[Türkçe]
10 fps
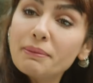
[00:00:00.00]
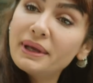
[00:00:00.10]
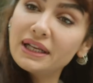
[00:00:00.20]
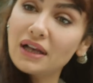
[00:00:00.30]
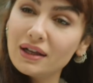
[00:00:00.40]

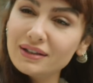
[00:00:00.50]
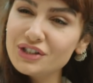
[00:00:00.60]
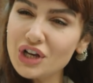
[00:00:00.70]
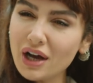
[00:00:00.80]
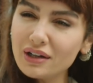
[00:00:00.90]
yemeğine Nadir'i
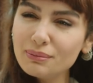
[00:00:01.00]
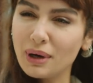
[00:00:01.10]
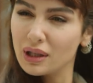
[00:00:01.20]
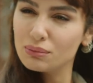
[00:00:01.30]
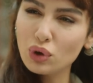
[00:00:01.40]
çağıralım.
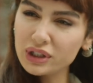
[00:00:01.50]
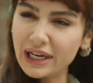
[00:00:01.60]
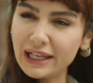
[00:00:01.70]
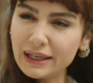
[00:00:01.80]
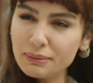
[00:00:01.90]
Bakalım bu kadar
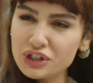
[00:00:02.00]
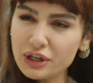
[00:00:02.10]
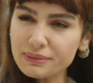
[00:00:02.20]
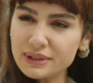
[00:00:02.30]
eğlenebilecek